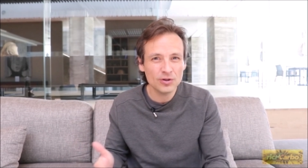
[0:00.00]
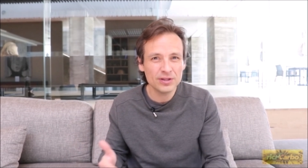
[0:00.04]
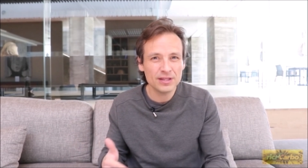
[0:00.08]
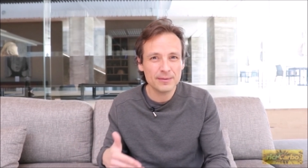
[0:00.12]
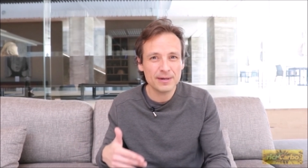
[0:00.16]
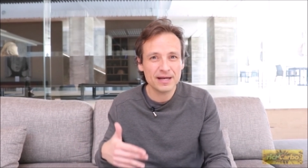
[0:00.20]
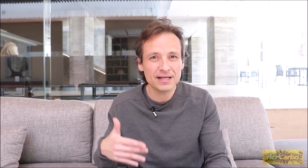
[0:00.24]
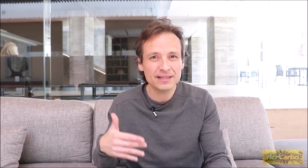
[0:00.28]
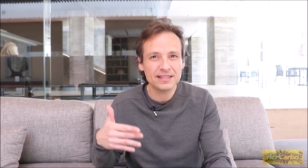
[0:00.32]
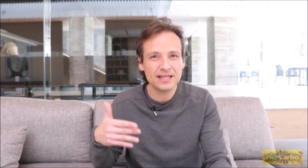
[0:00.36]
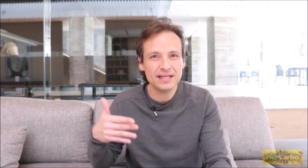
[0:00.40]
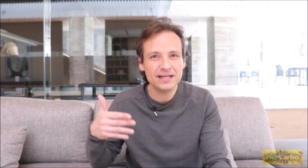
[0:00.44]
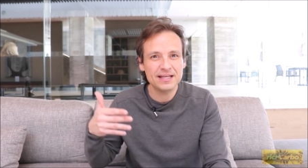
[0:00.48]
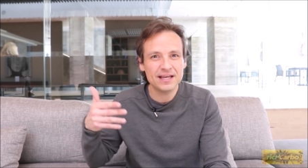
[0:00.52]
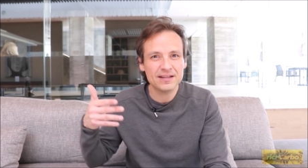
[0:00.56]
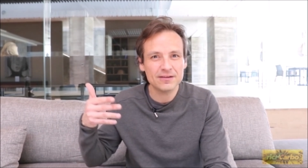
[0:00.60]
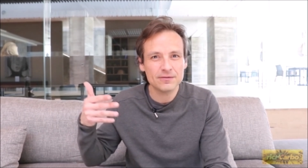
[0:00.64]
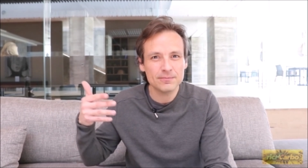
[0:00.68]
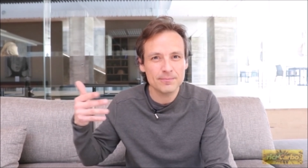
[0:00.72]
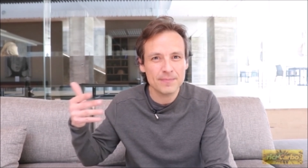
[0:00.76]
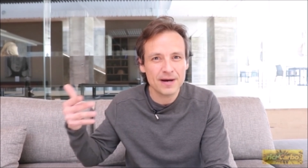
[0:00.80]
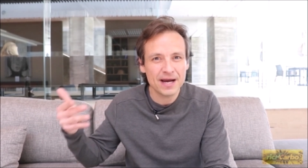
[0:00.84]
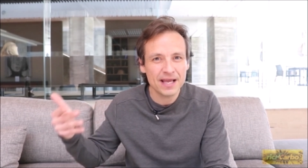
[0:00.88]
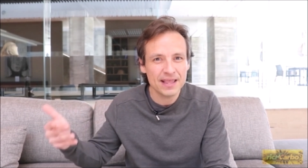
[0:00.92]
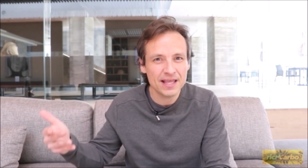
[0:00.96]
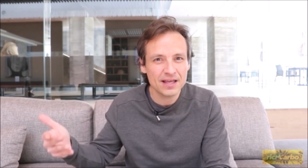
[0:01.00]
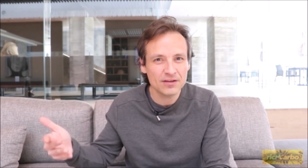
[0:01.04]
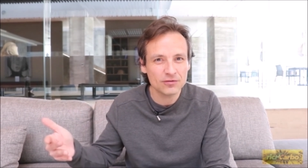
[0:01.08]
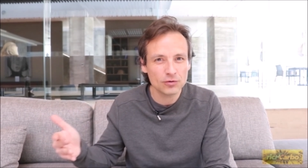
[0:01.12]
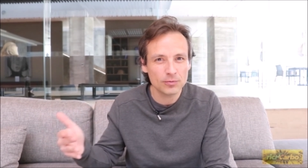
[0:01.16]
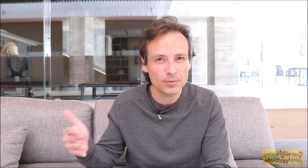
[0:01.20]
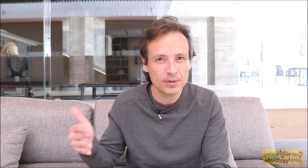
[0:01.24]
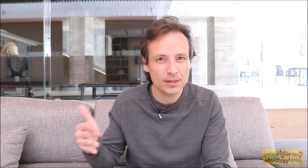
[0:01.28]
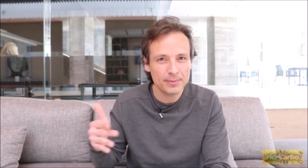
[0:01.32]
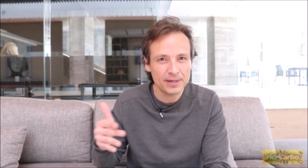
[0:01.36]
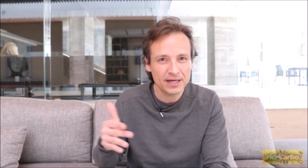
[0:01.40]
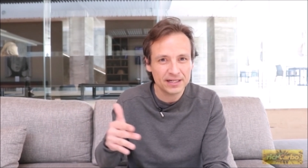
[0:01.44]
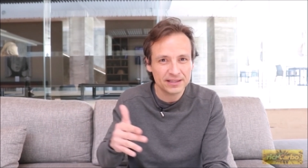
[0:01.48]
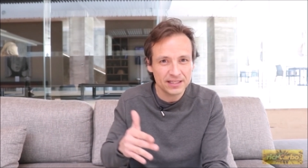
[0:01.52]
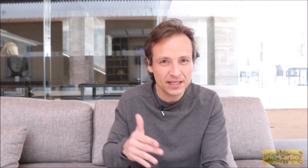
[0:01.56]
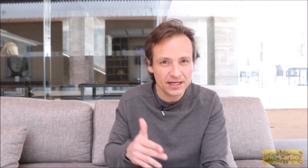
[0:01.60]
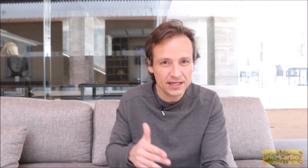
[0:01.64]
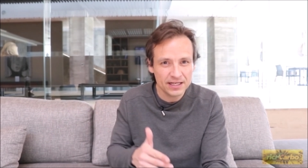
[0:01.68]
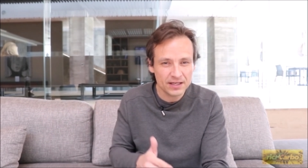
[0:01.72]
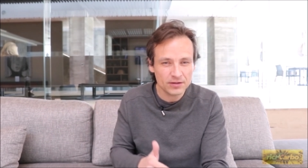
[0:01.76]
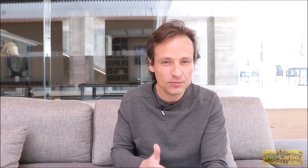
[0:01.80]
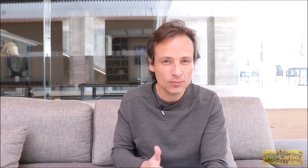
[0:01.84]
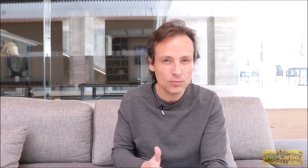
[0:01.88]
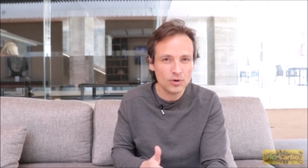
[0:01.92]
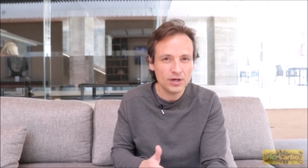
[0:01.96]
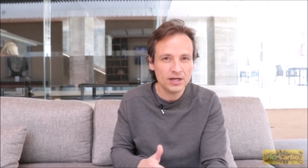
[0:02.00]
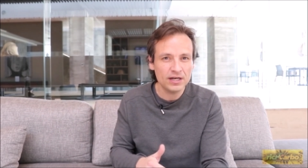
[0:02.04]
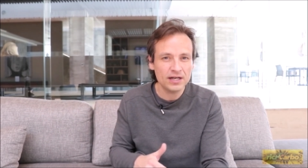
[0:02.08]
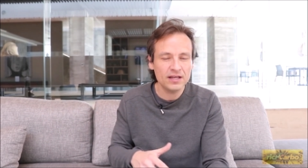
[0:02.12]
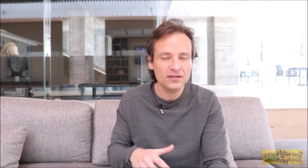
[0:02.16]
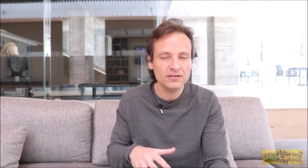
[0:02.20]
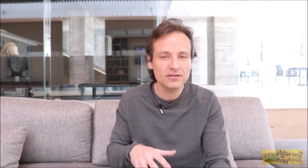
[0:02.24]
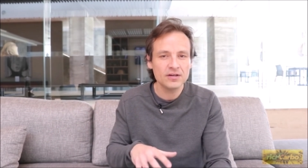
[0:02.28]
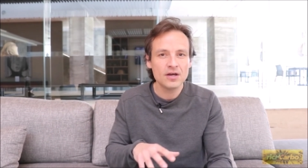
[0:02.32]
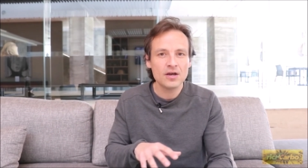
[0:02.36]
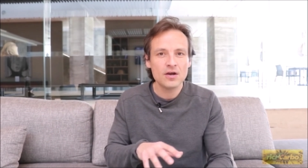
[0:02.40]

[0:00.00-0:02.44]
de bacterias malas sobre bacterias buenas,